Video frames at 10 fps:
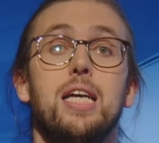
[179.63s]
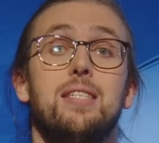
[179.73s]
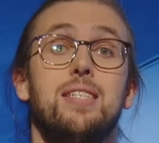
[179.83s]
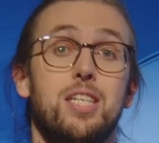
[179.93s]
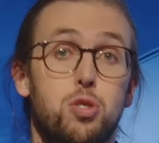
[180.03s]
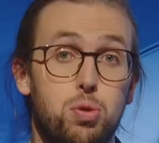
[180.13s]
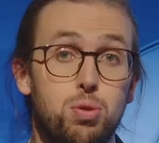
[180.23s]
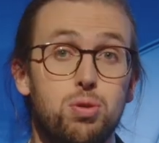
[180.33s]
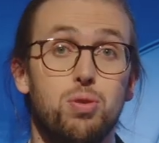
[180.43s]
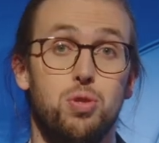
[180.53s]
c'est
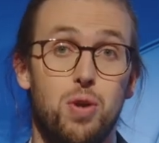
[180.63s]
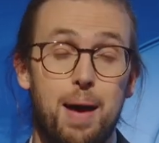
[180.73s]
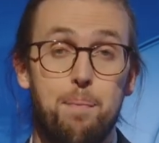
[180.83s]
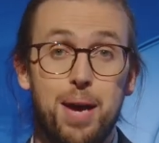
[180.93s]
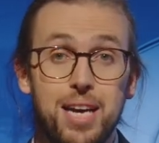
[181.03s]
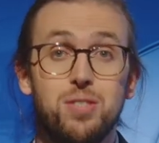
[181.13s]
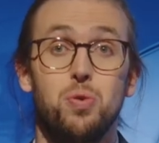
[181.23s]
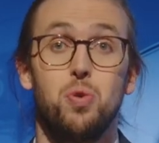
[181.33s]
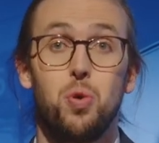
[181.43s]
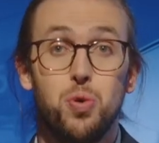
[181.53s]
juste de la perte
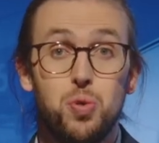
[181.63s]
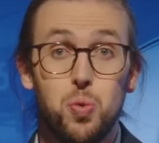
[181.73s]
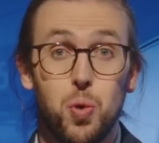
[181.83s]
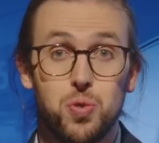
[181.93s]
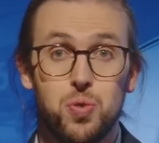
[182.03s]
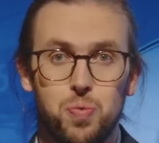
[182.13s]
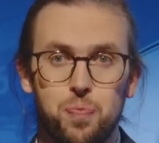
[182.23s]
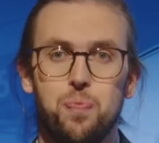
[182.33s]
de ressources.